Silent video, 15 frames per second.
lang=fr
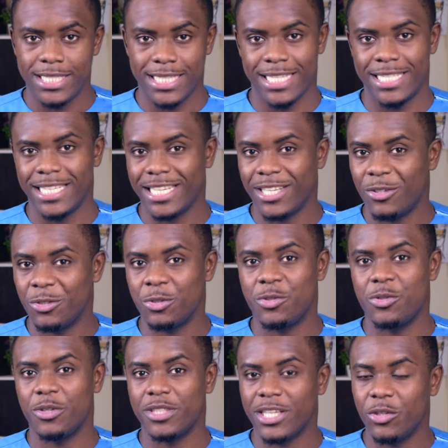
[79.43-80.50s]
c'est-à-dire que je
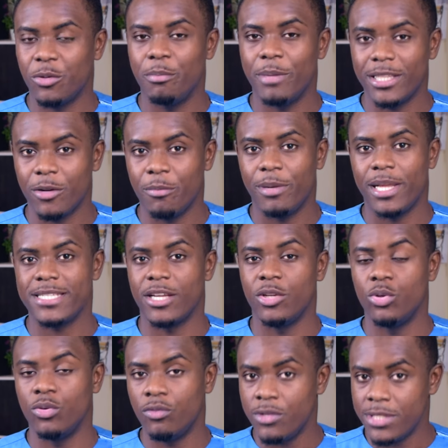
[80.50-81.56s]
suis en train de mettre en place
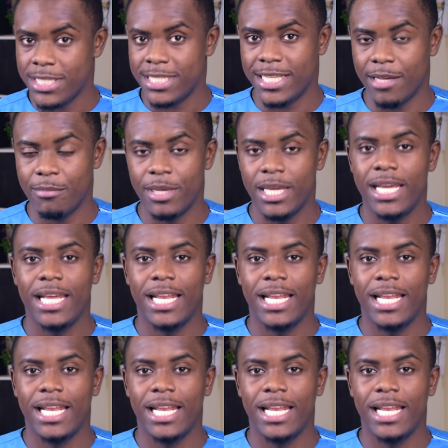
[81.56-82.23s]
un nouveau système,